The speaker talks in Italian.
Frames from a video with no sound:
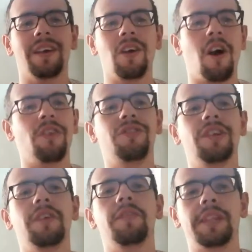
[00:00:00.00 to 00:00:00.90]

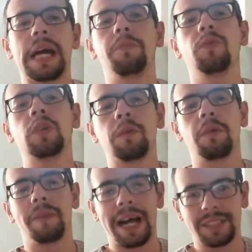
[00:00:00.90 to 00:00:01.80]
Oggi vediamo un
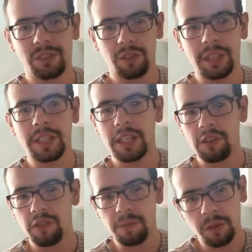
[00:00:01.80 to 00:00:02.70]
nuovo mazzo di
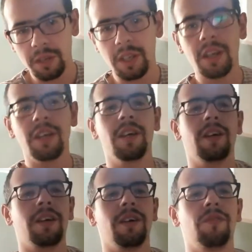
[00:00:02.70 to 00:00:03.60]
Digimon
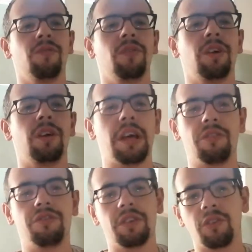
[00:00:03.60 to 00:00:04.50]
che è
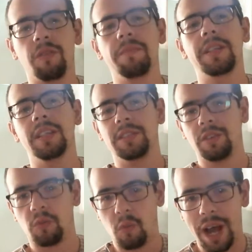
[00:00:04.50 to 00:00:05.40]
uscito con
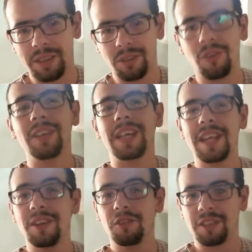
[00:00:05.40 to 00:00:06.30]
BT04
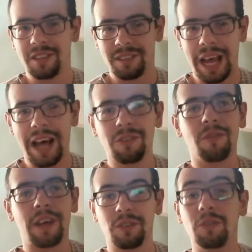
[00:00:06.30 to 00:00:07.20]
Ieri l'ho testato, ho
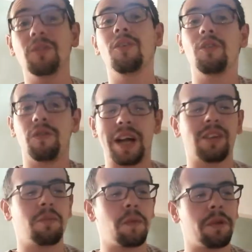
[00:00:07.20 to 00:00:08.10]
fatto, ho
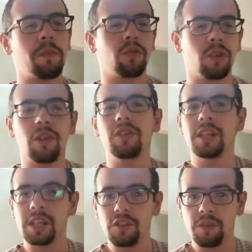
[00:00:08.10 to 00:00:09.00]
fatto il mio primo torneo di
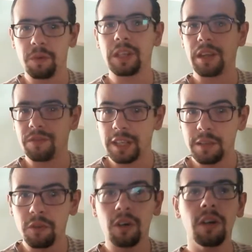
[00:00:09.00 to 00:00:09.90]
Digimon dal
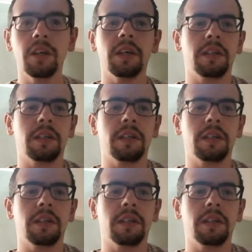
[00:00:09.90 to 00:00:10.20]
vivo